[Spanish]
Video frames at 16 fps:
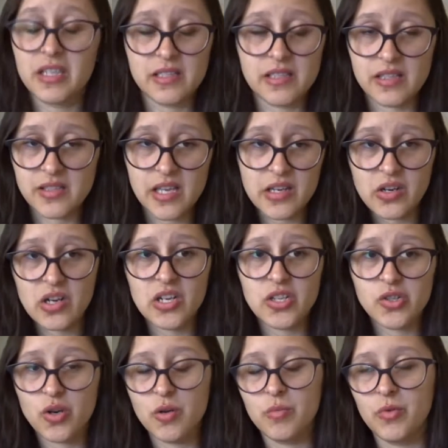necesario el
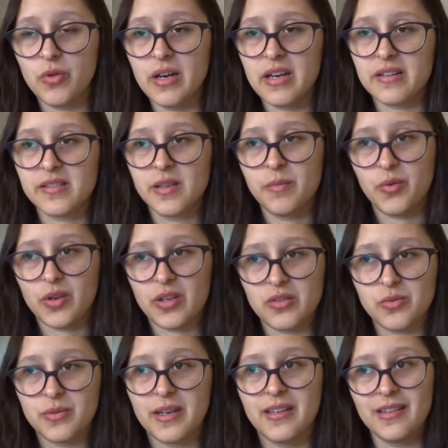hecho de mudarse porque
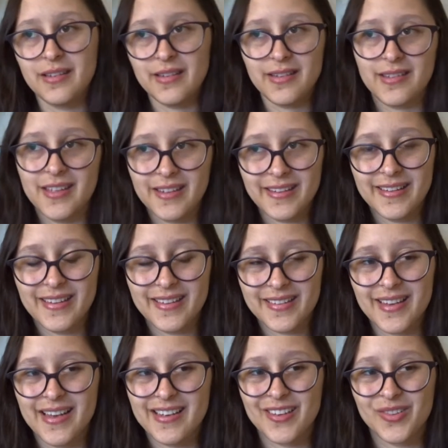es una niña y tiene
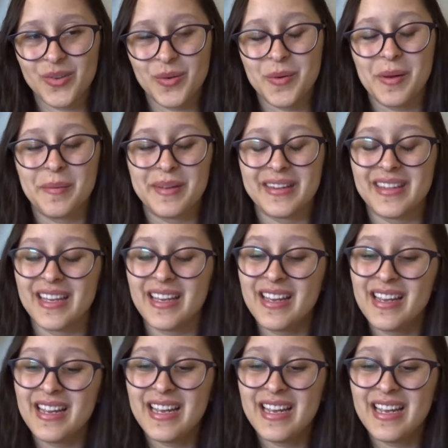10 años, obviamente.